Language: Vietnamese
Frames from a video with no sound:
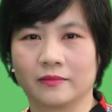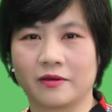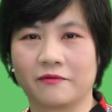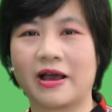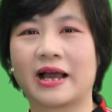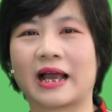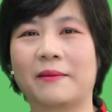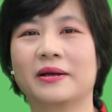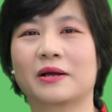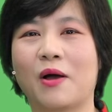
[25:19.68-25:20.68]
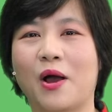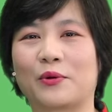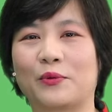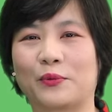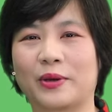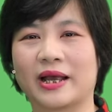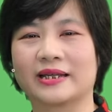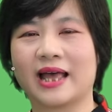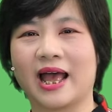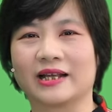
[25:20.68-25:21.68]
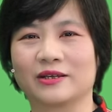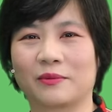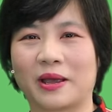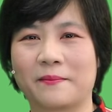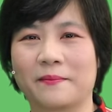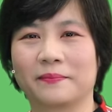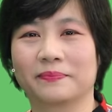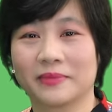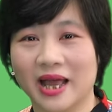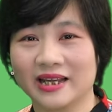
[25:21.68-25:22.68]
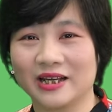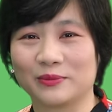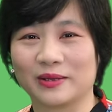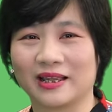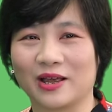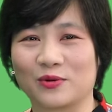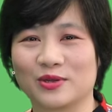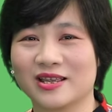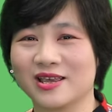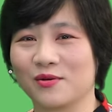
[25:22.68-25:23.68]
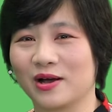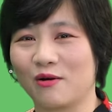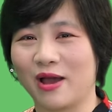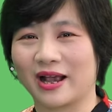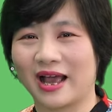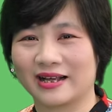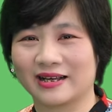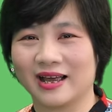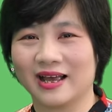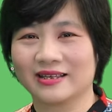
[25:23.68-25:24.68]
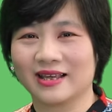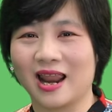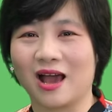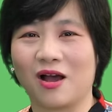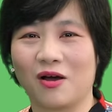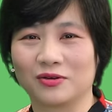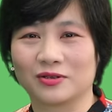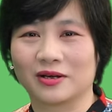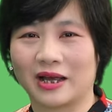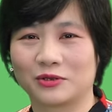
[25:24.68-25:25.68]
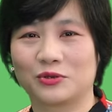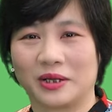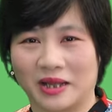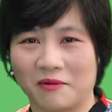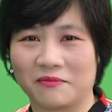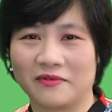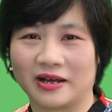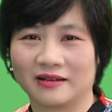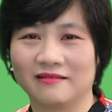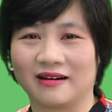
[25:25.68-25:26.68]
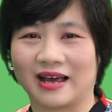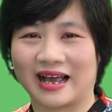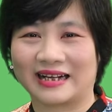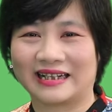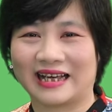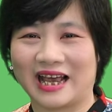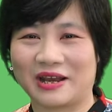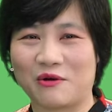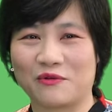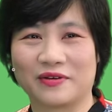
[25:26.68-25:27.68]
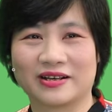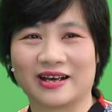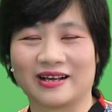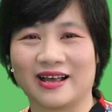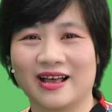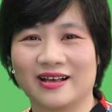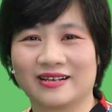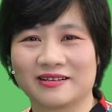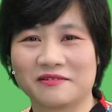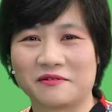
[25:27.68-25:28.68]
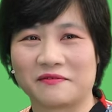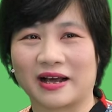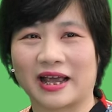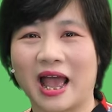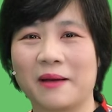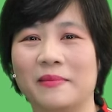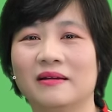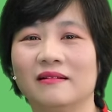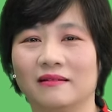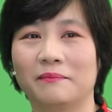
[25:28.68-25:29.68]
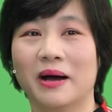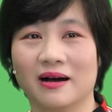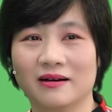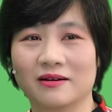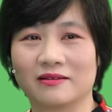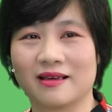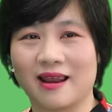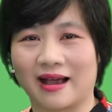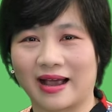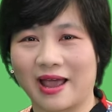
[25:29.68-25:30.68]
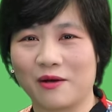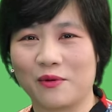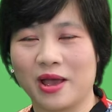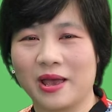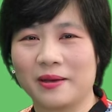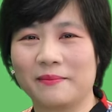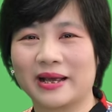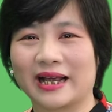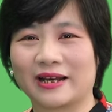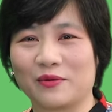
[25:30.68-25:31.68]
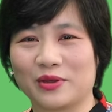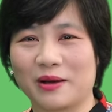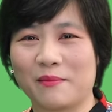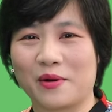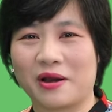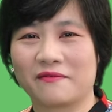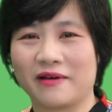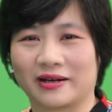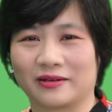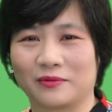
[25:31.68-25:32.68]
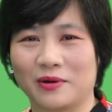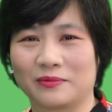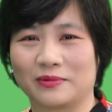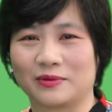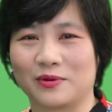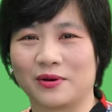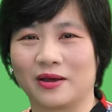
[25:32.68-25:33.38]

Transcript: Vâng, cảm ơn câu hỏi của quý khán giả. Trong ngày Tết thì chúng ta thấy có rất nhiều các loại canh rất là ngon, canh truyền thống và thường là canh thì hay nấu với cả sườn và cái hàm lượng mỡ nó rất là cao. Bên cạnh đó thì các món ăn vặt đúng không?